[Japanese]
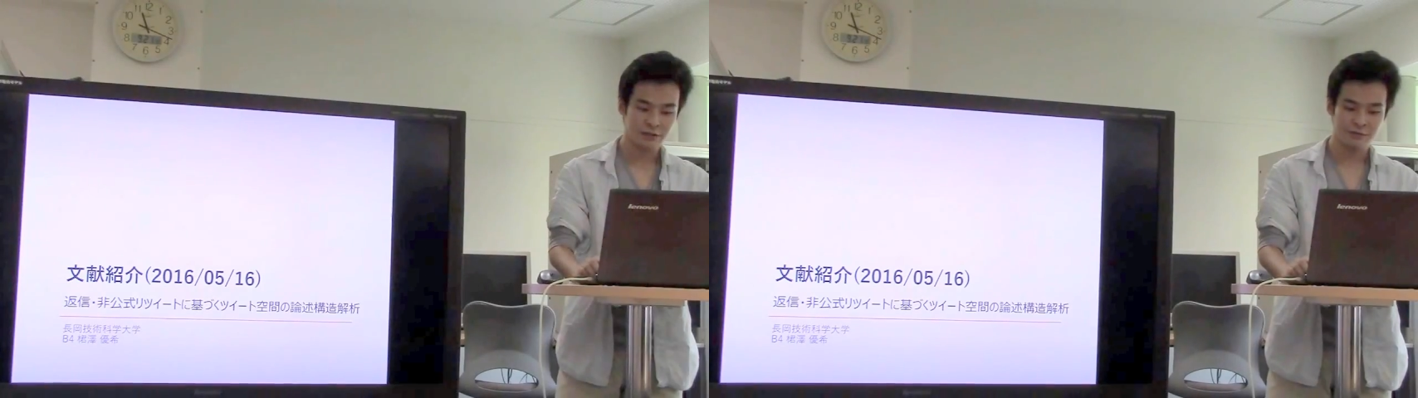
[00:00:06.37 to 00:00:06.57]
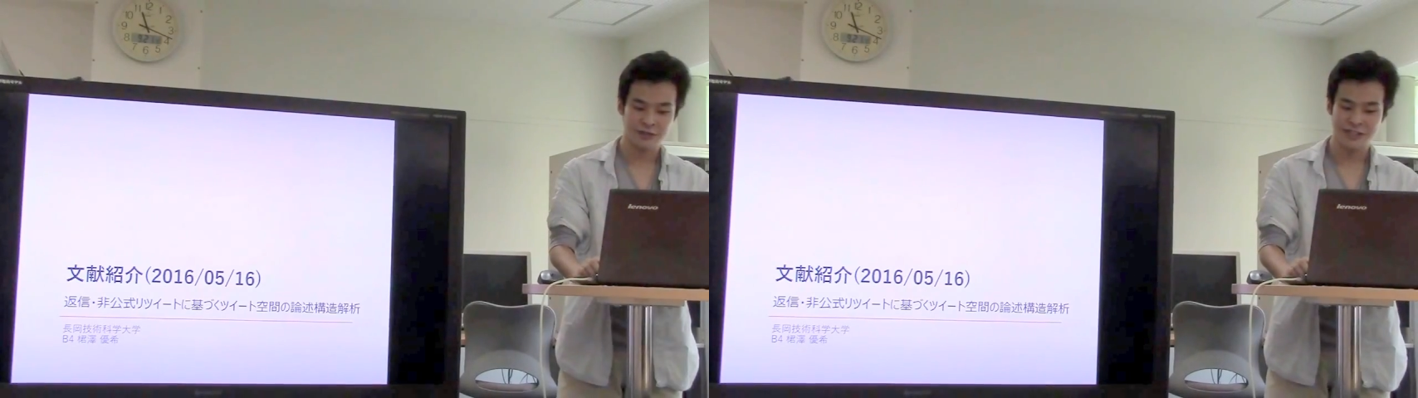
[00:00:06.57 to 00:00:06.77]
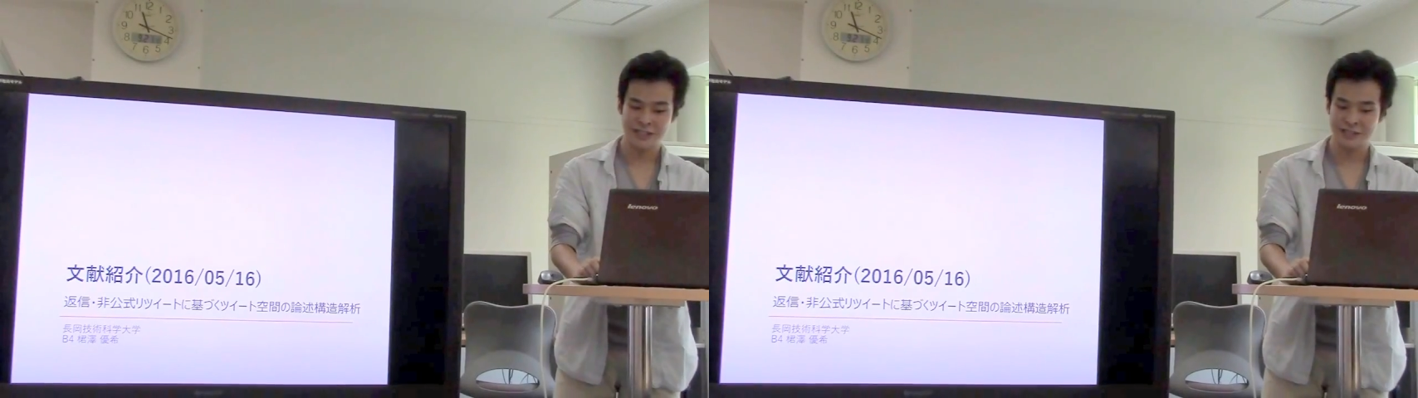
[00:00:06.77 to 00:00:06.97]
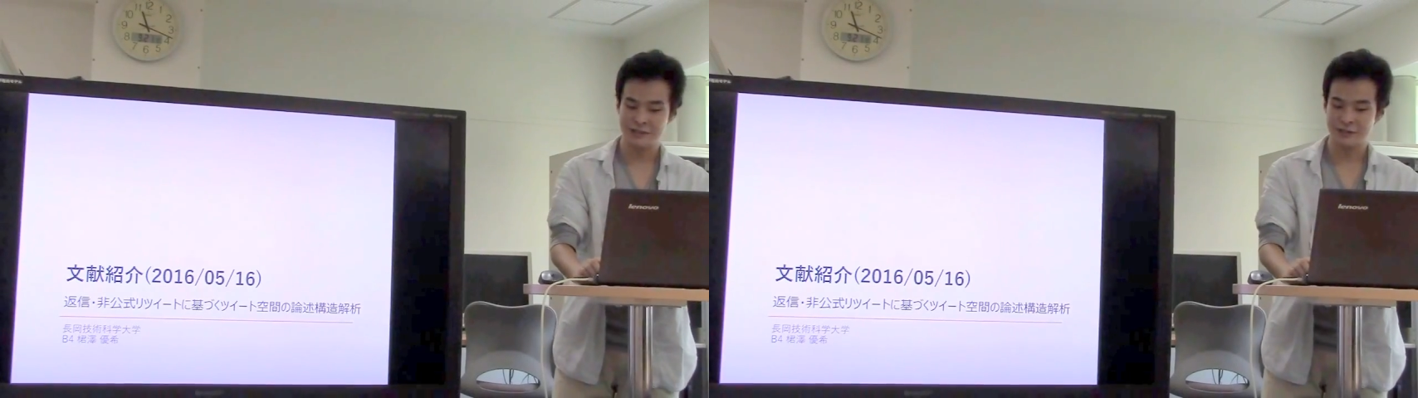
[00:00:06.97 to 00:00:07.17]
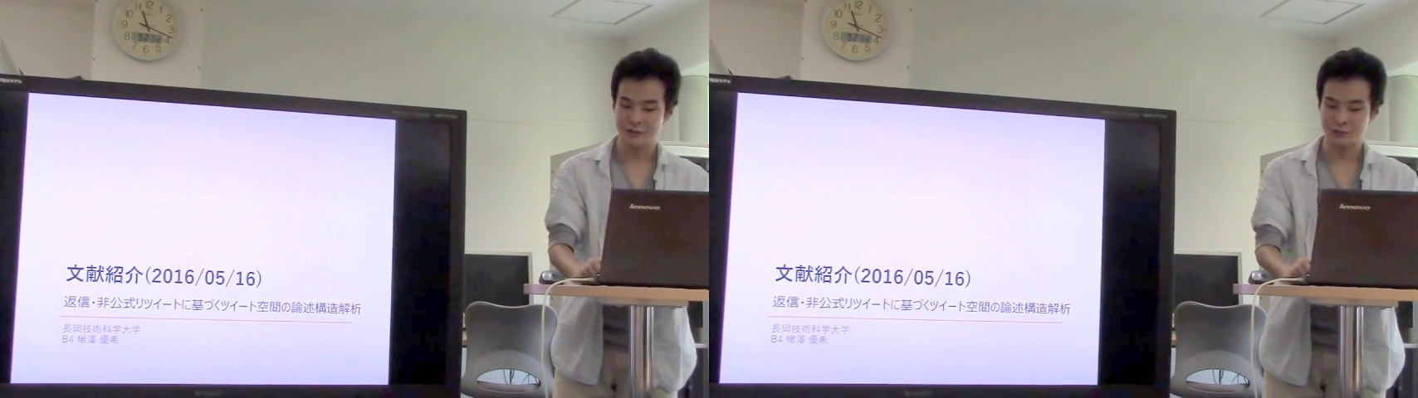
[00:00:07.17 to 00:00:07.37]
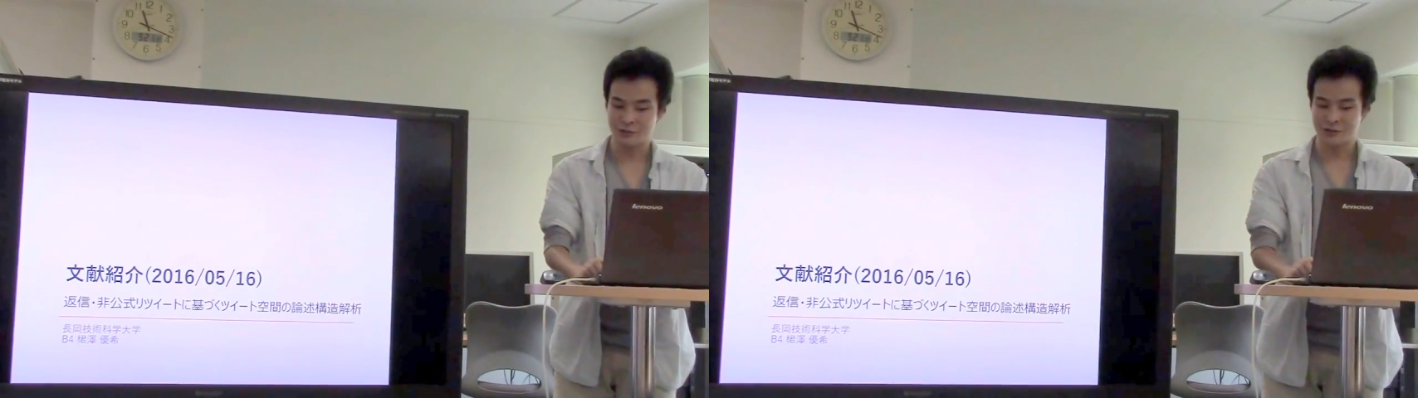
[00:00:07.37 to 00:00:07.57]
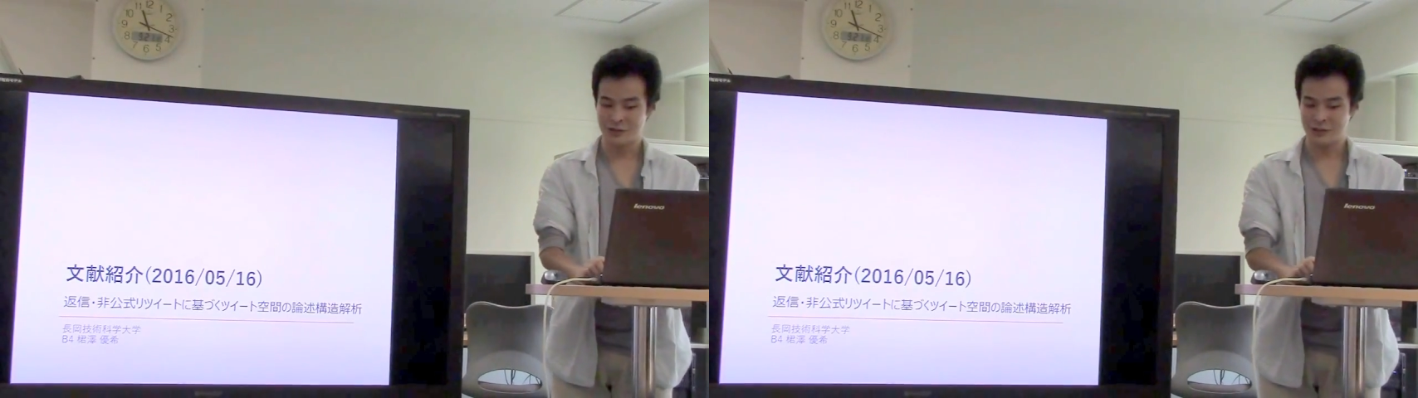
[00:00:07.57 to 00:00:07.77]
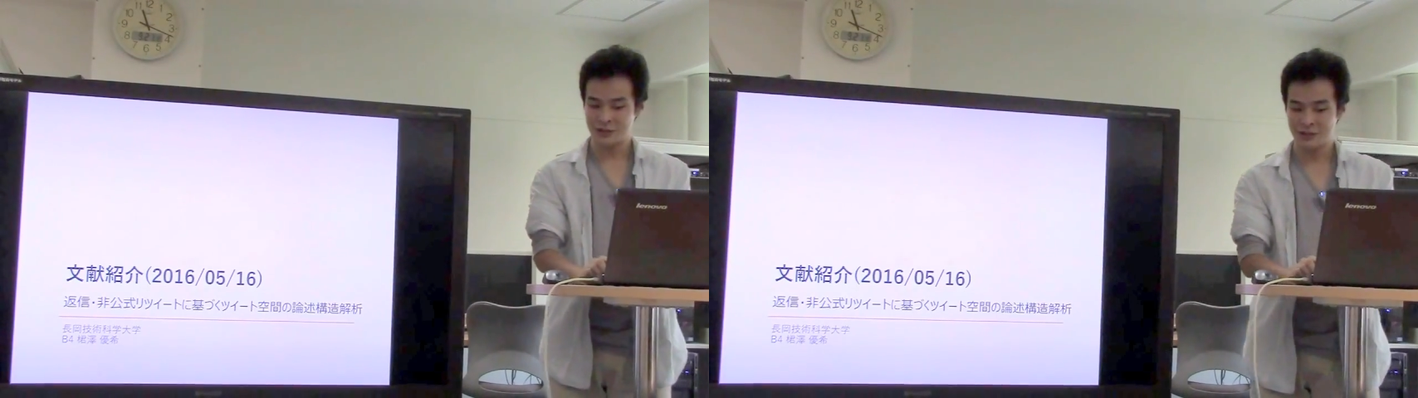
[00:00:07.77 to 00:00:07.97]
非公式リツイートに基
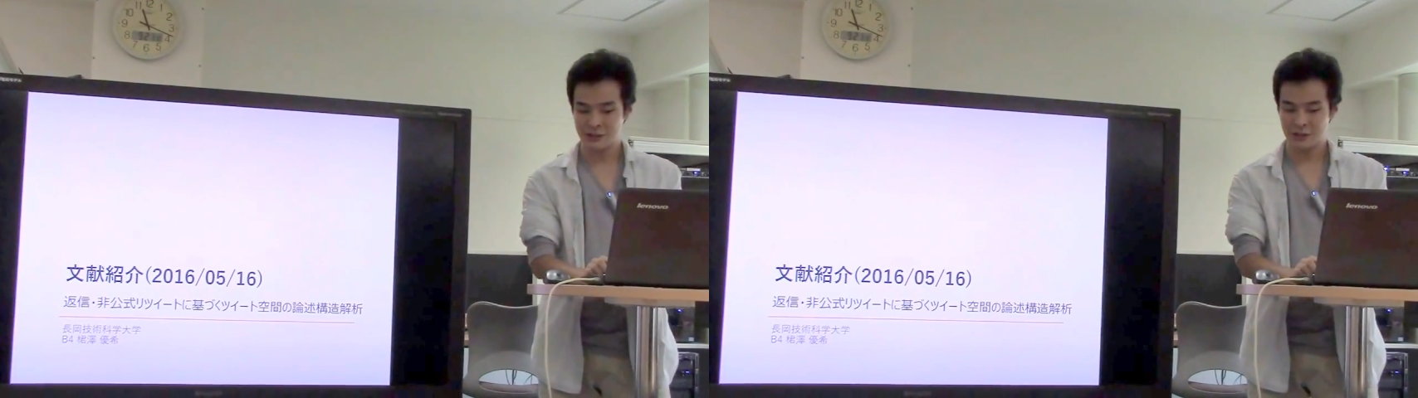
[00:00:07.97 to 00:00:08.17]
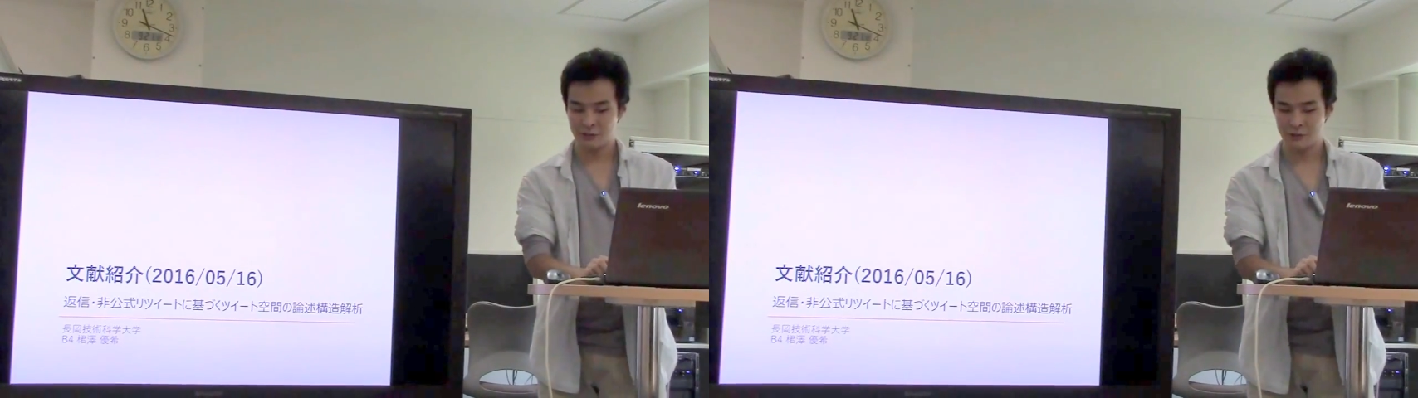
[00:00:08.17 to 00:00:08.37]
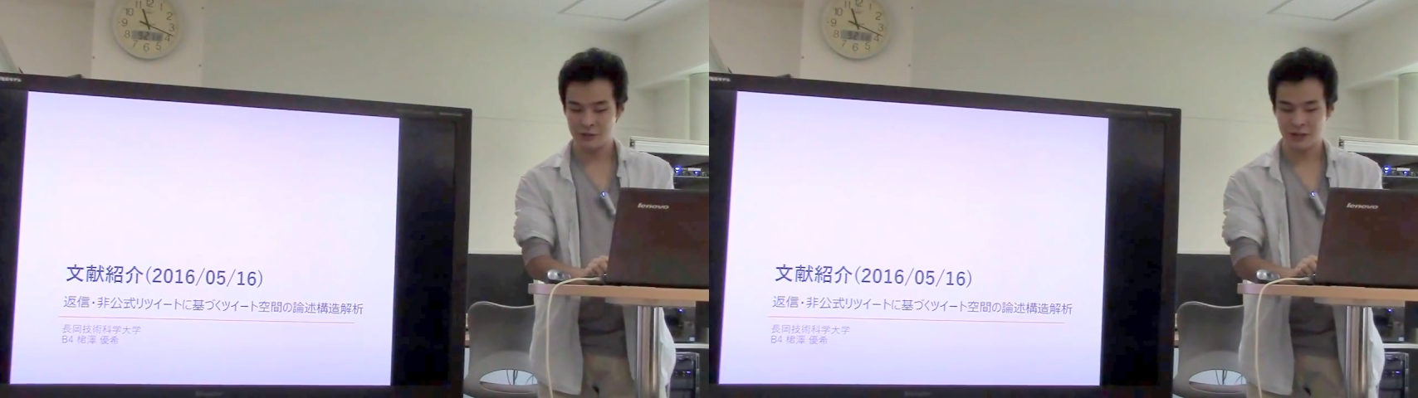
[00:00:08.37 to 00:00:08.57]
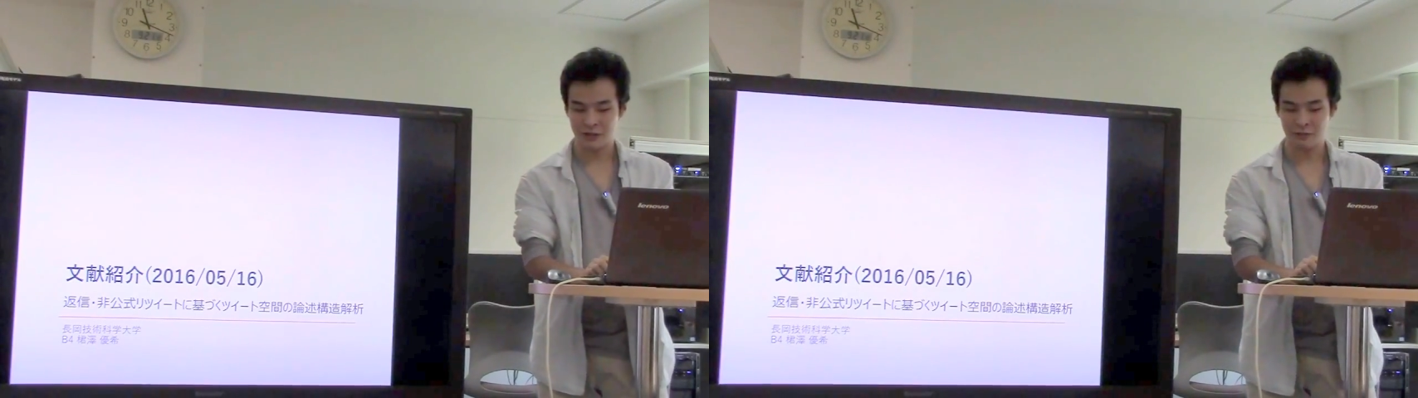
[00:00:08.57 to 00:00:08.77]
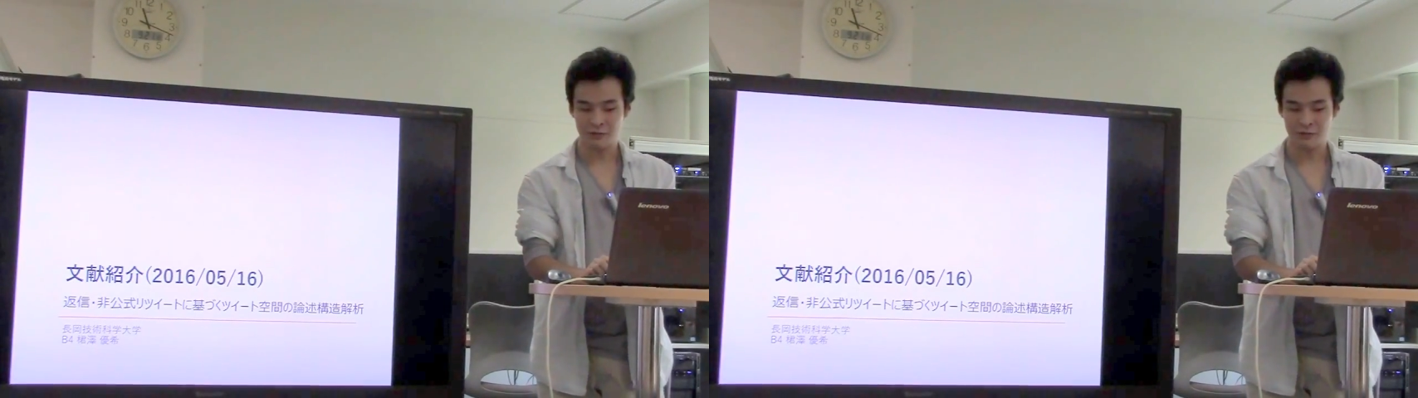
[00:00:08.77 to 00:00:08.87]
づくツイート空間